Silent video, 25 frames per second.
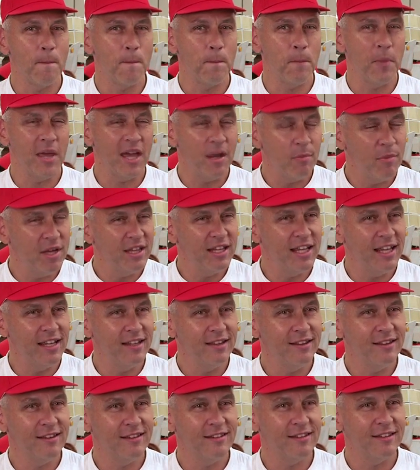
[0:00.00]

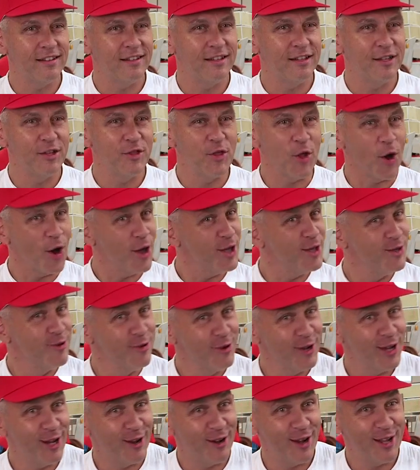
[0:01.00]
permanent äh, neue
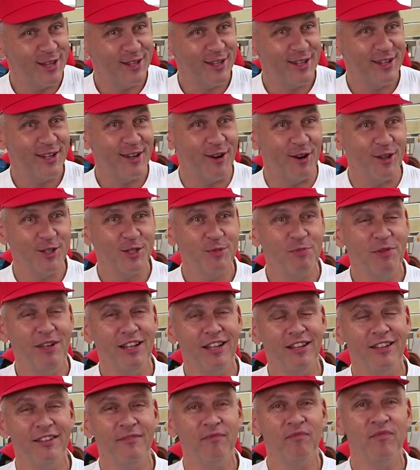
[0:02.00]
junge Leute
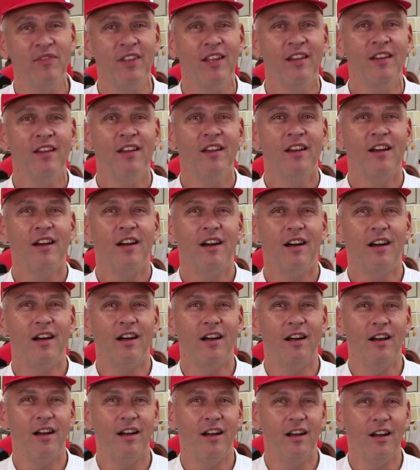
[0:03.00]
ausbilden
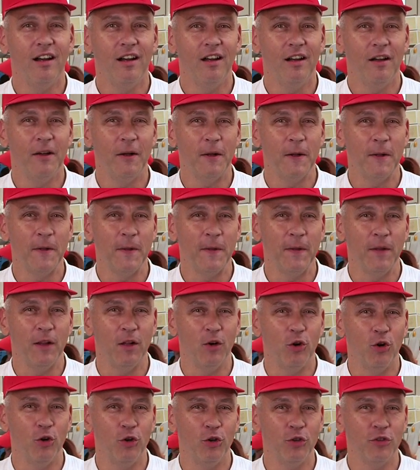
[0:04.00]

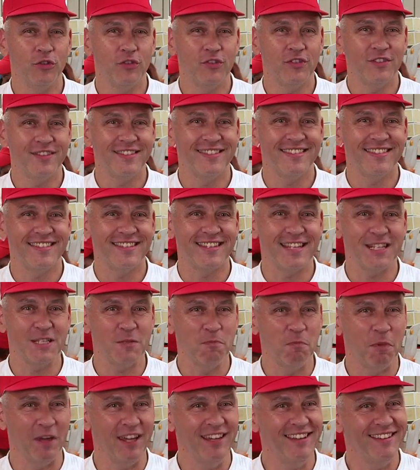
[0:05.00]
äh, und das
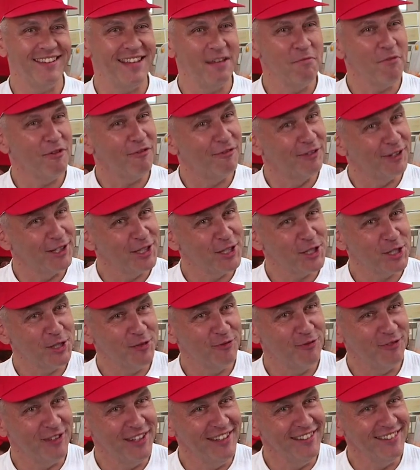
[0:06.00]
bringt immer
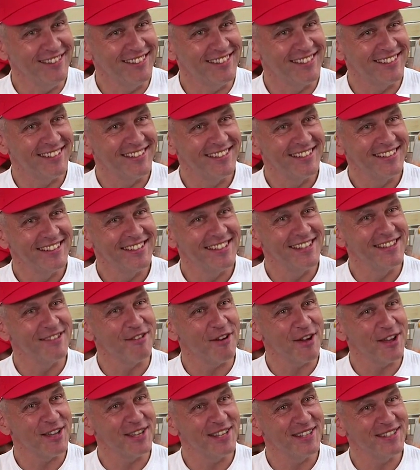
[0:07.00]
frischen Wind, die
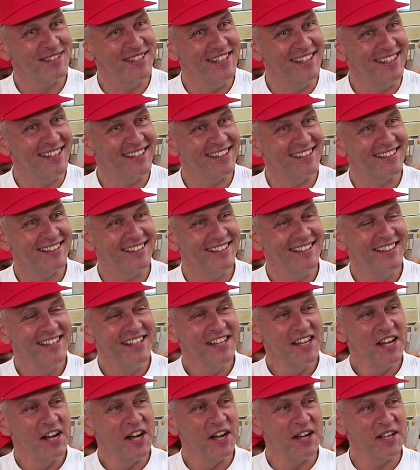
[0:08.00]
neuen Gesichter.
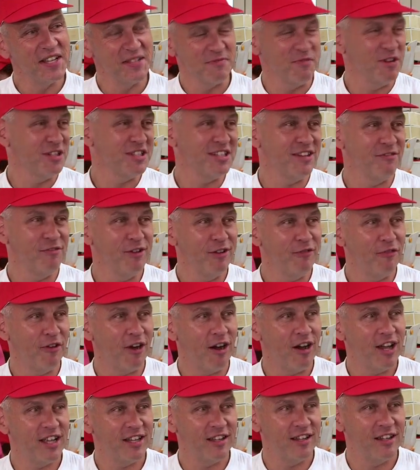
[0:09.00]
Äh, es macht sehr viel
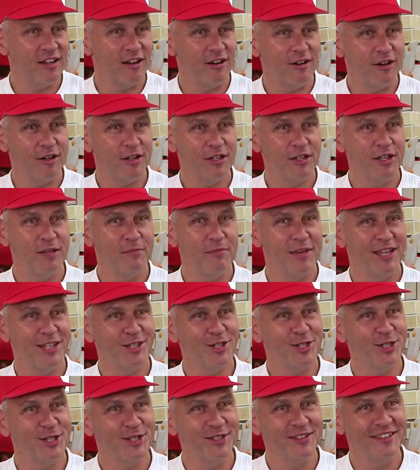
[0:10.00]
Freude, auch die
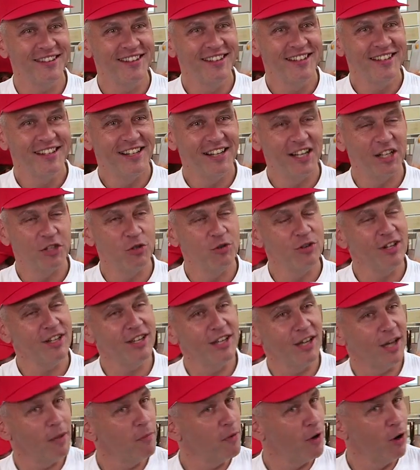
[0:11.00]
Menschen durch
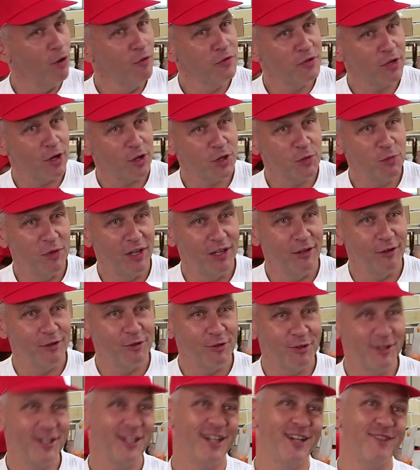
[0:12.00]
ihre Berufsausbildung,
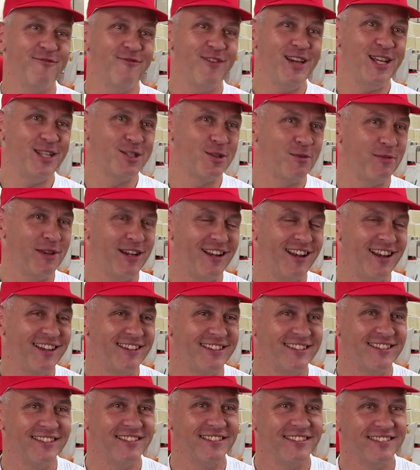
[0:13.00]
durch ihren Weg zu
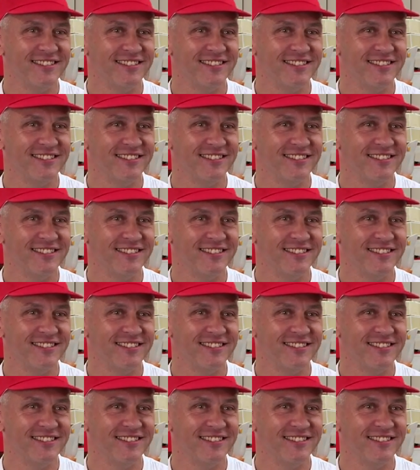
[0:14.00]
begleiten.